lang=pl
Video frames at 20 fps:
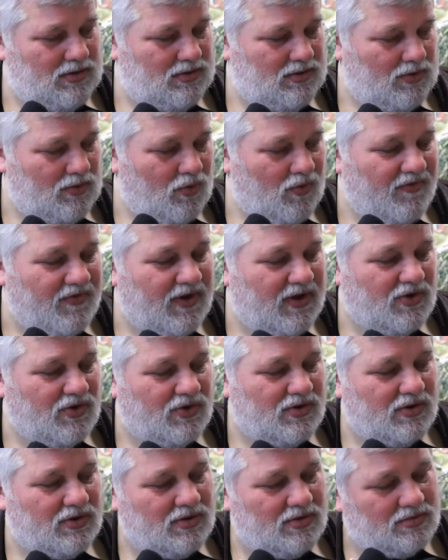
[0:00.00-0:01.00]

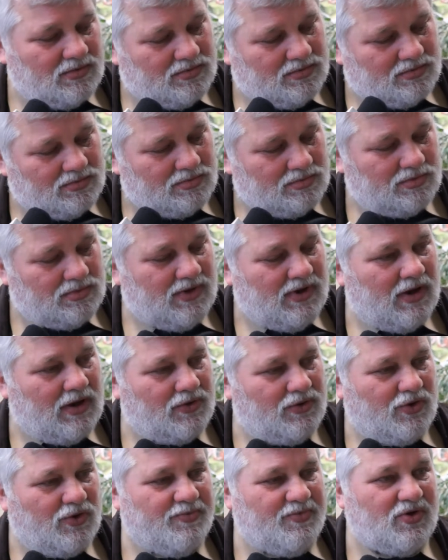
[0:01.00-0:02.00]
Również jak
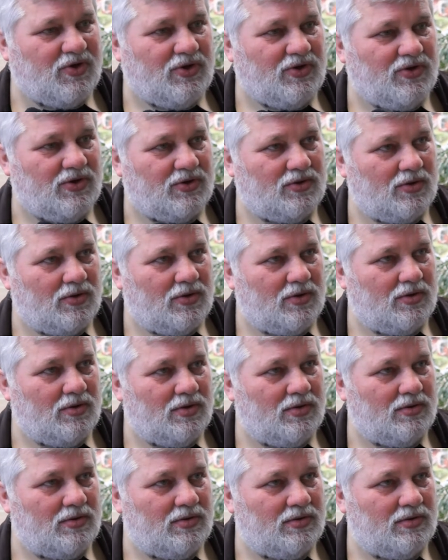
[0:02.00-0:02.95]
ktoś przyjdzie, to